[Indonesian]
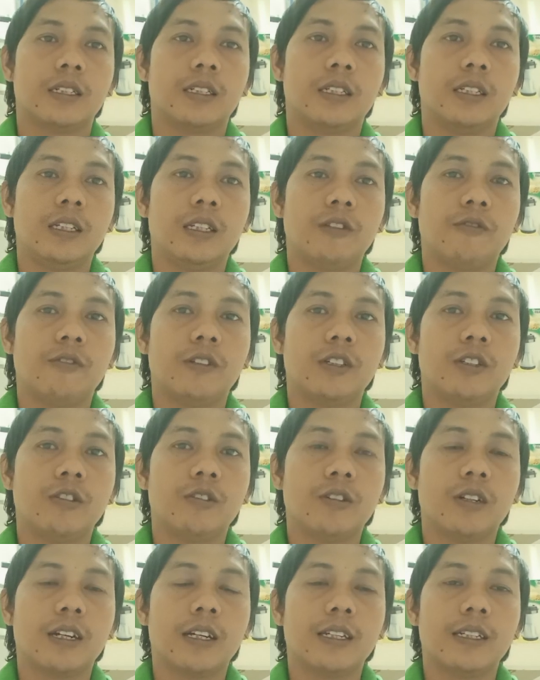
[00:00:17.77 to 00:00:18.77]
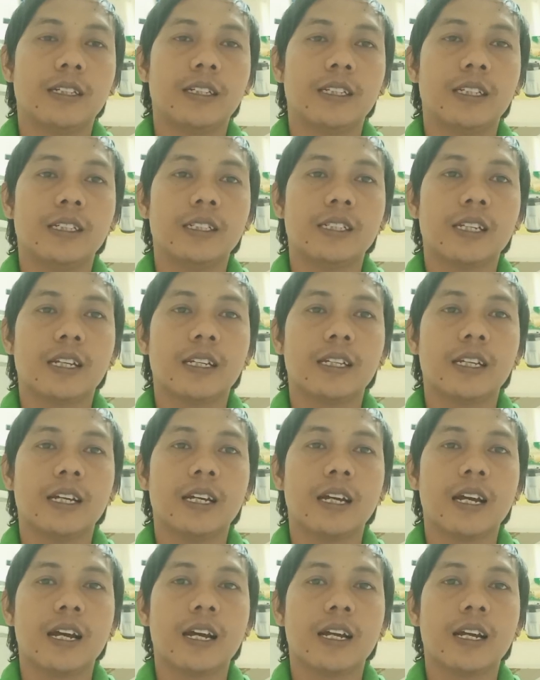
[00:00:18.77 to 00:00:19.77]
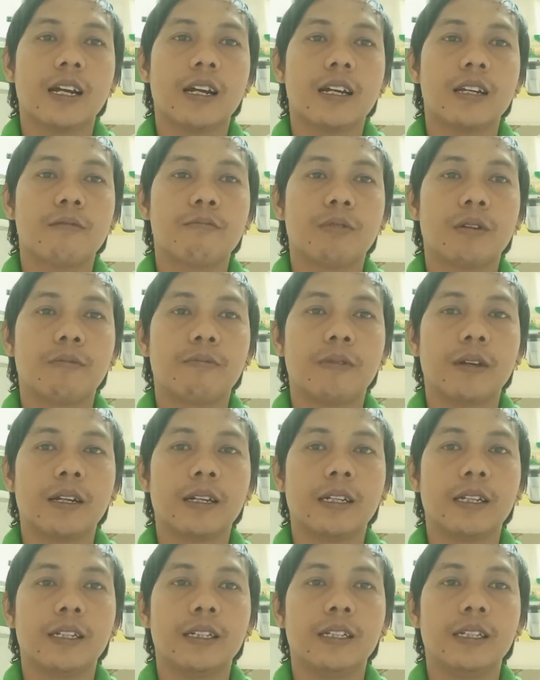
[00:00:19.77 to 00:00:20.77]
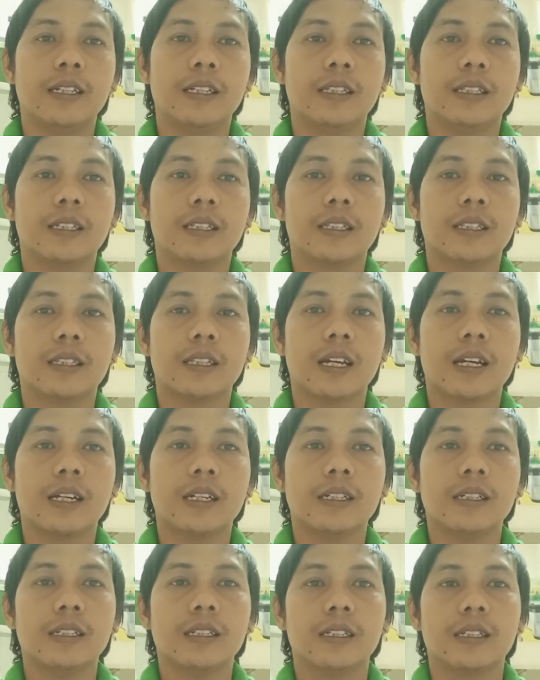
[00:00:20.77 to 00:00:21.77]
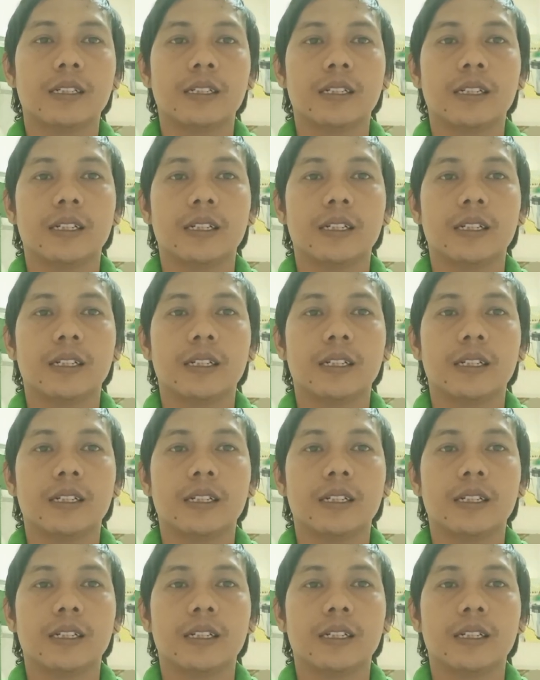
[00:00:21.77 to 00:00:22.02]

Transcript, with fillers: Di video kali ini saya akan berbagi tentang